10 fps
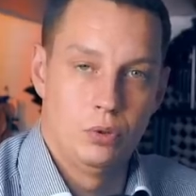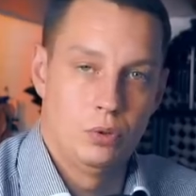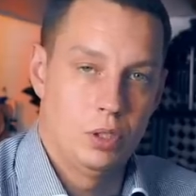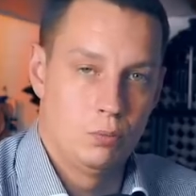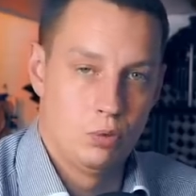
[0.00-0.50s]
То
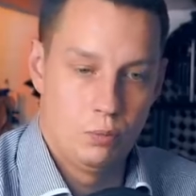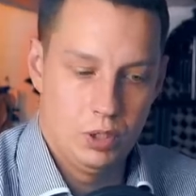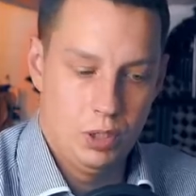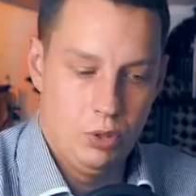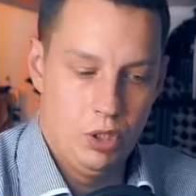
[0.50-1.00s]
есть у нас может
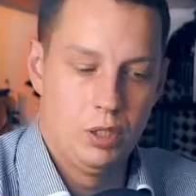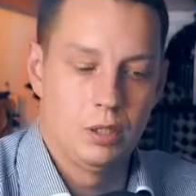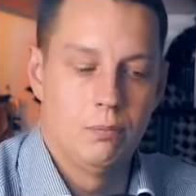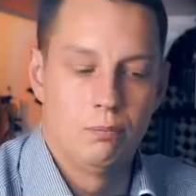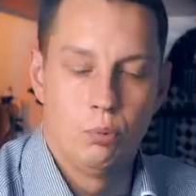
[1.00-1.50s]
быть
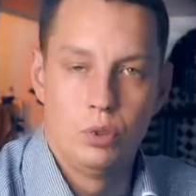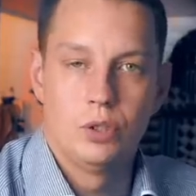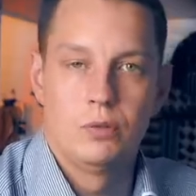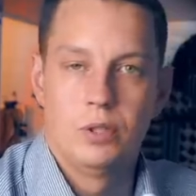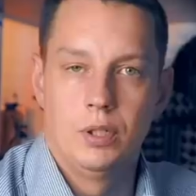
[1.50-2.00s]
сообщение, там,
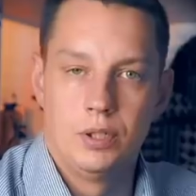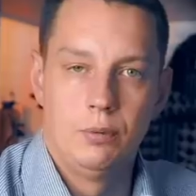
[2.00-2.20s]
пользователь